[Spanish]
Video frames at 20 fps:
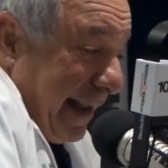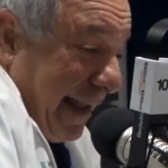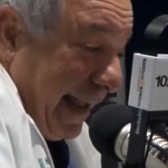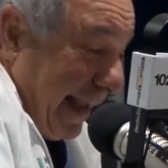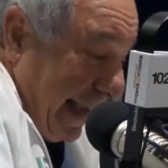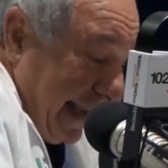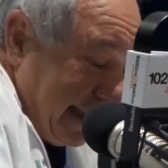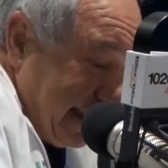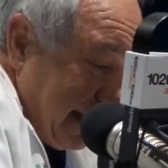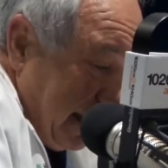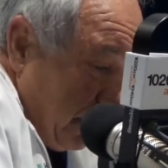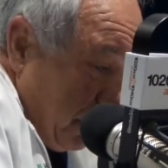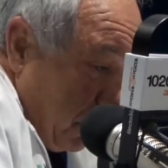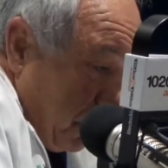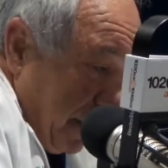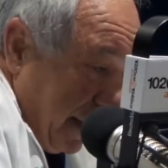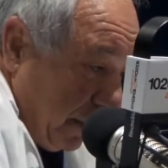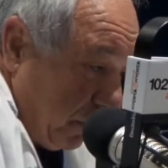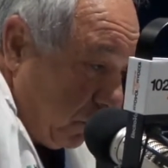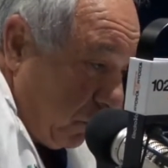en este
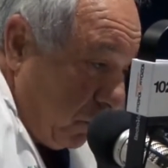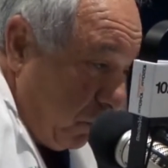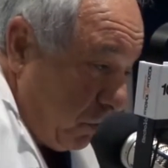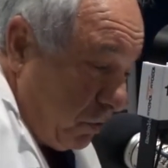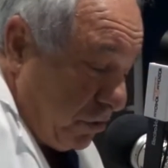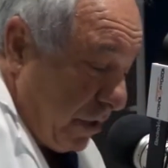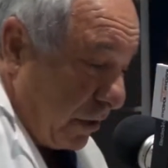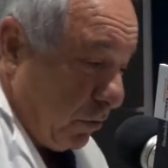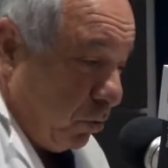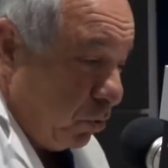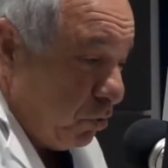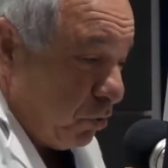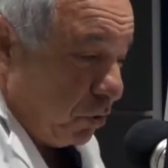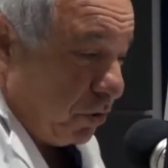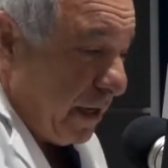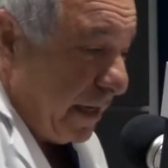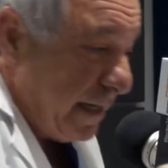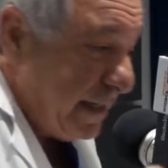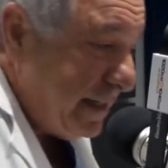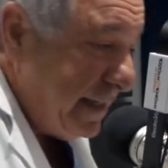momento, los
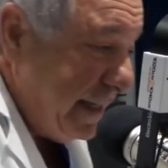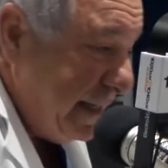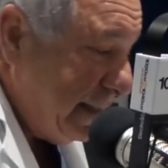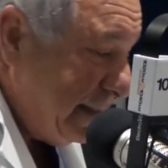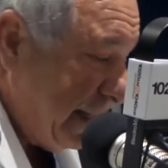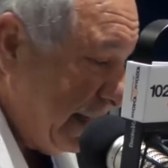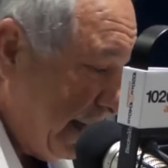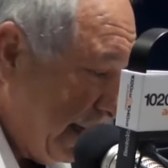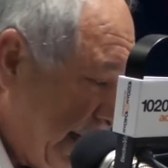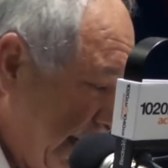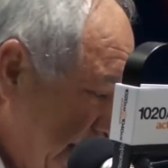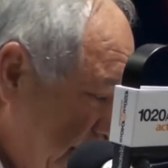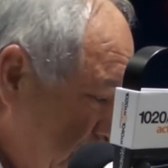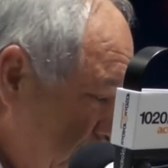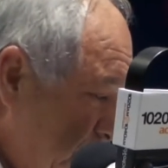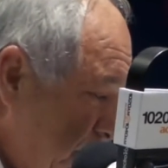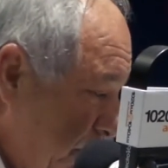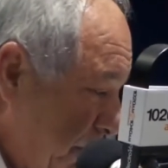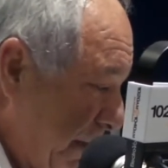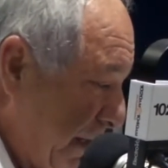adultos que existen en
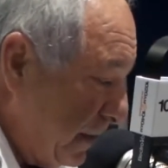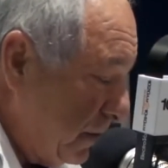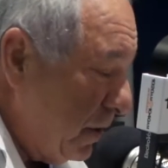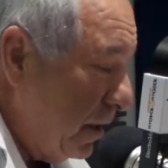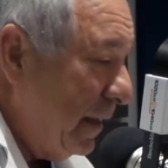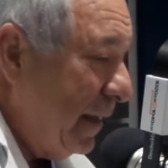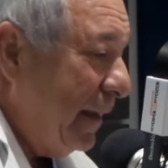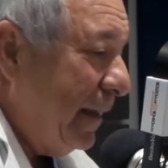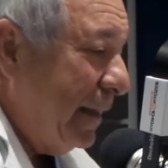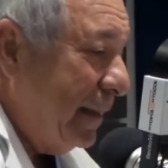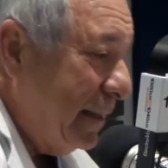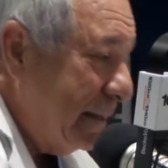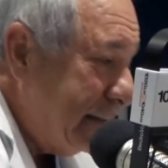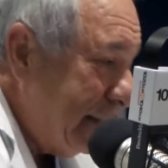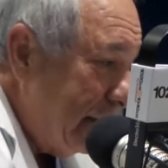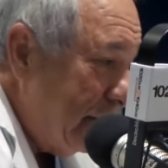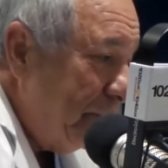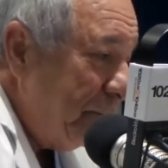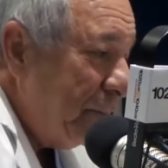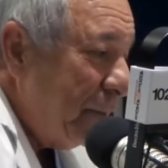estos momentos. Es
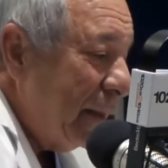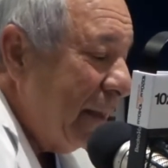decir,